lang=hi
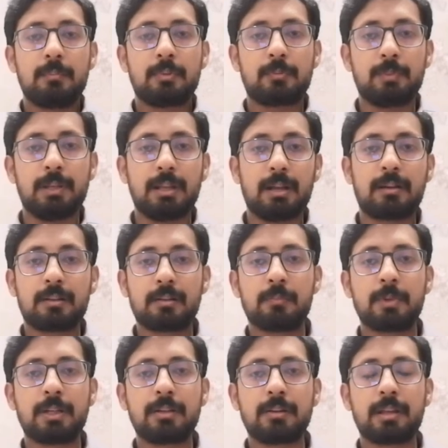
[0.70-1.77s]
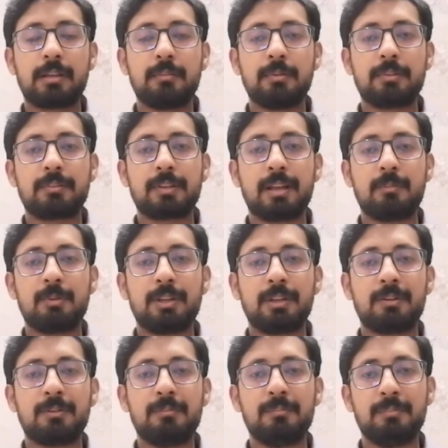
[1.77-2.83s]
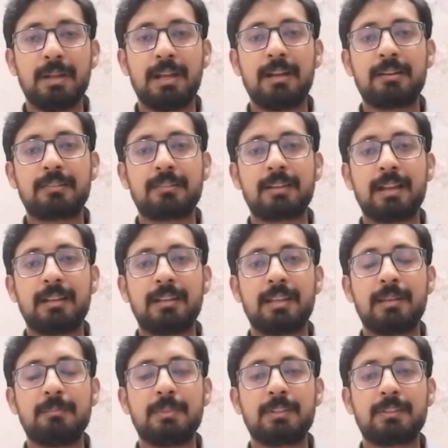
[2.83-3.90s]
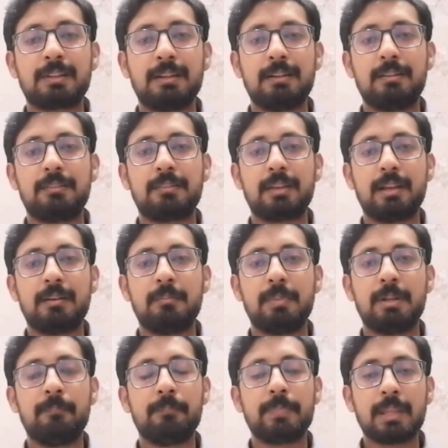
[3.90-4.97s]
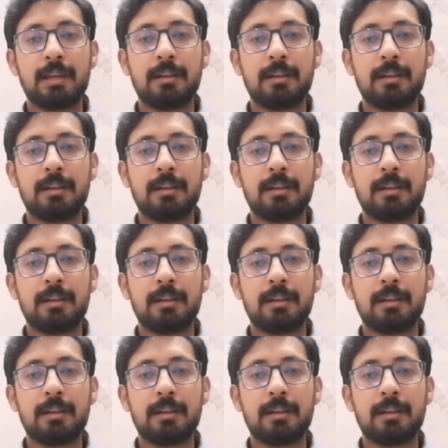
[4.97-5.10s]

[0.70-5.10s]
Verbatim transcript: अस्सलाम वालेकुम मैं अरसलान नईम द थर्ड साइड में